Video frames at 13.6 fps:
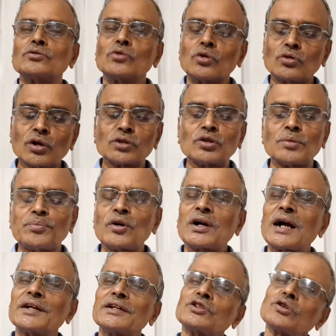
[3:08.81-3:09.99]
উগ্র দ্রব্য
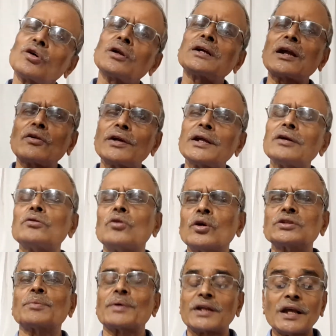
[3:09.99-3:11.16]
খাই এ সকল কারণে
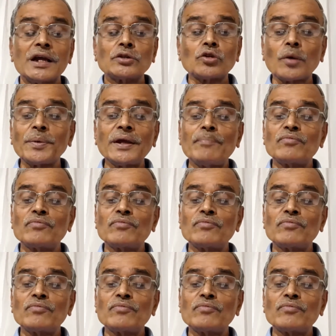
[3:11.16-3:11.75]
হতে পারে তবে